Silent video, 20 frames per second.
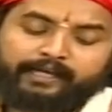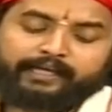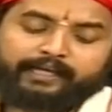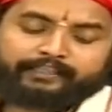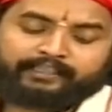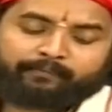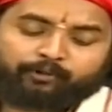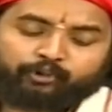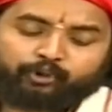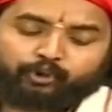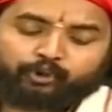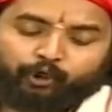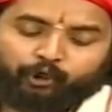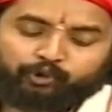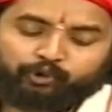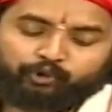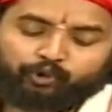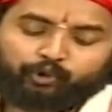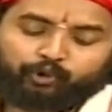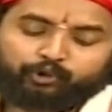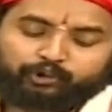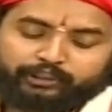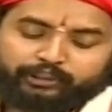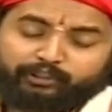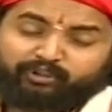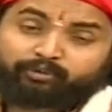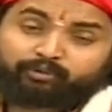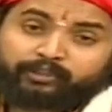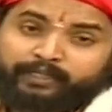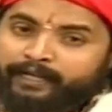যেমন চন্দ্র যদি
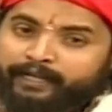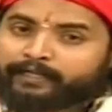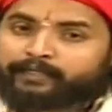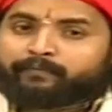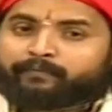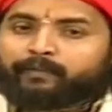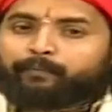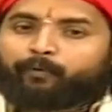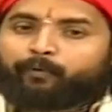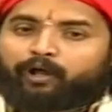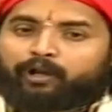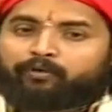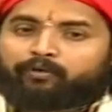একটু নেগেটিভিটি ফল